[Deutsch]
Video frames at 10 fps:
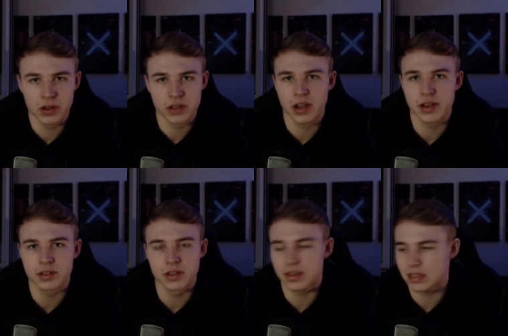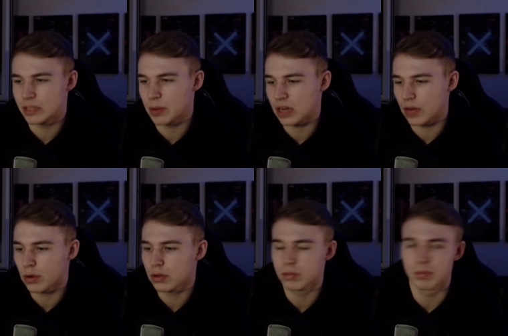das heißt die nächsten 2-3
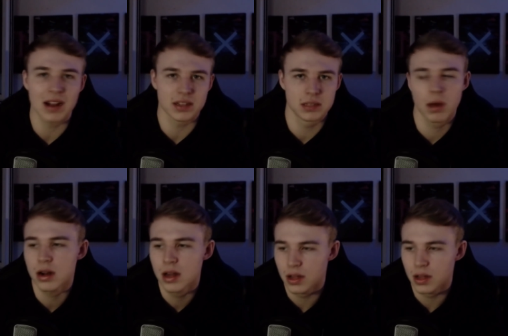Wochen maximal.